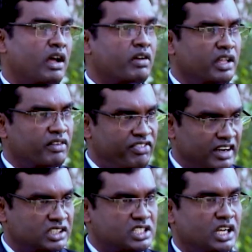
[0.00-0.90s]
அவருடைய
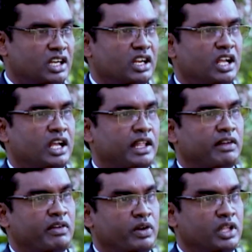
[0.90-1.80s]
ஃபங்க்ஷன்
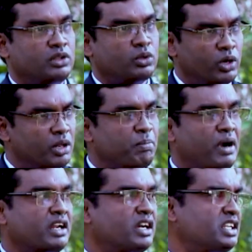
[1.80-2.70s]
அதாவது அவருடைய
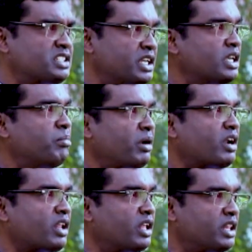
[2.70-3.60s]
தொழிற்பாடுகளை செய்ய
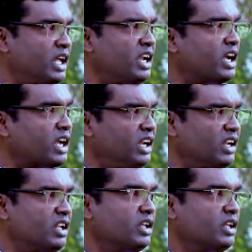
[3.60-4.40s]
பண்ணுறதை தான் நாங்கள்